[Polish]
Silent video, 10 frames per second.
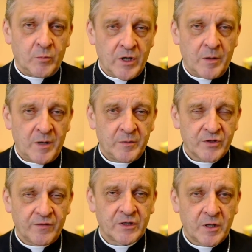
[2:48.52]
Moja mama
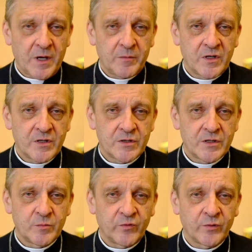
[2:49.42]
świętej
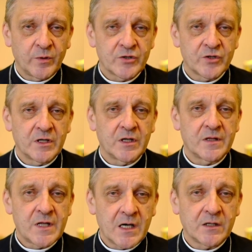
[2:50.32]
pamięci mówiła, że
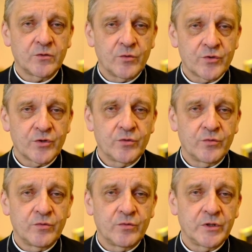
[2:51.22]
tak
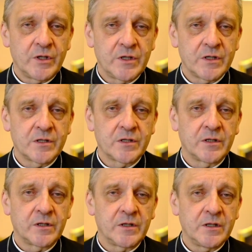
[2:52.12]
uczył ich
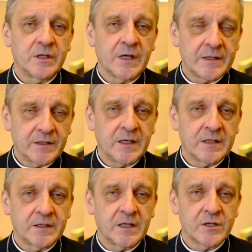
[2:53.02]
ich
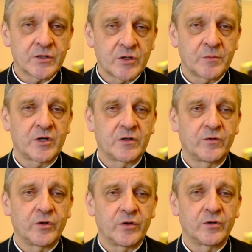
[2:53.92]
katecheta jeszcze przed
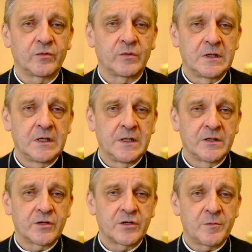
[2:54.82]
wojną.
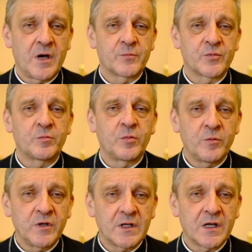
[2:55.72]
Trzeba
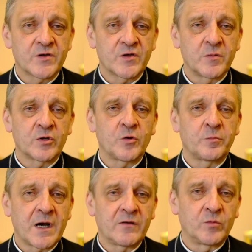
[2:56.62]
przypominać sobie to
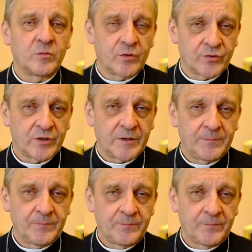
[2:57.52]
prawo Boże
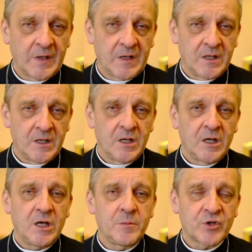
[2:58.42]

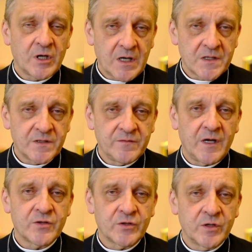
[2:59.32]
i
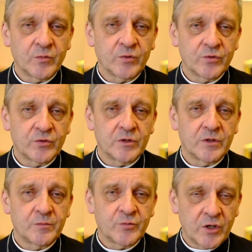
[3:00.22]
przekazywać tym,
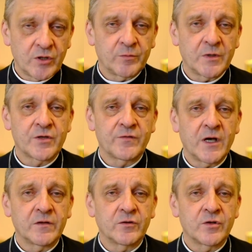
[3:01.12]
którzy przyjdą na
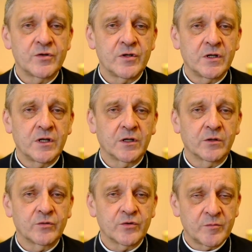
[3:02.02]
świat w rodzinie,
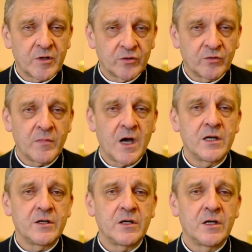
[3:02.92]
którzy będą
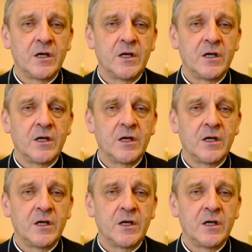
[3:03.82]
mali,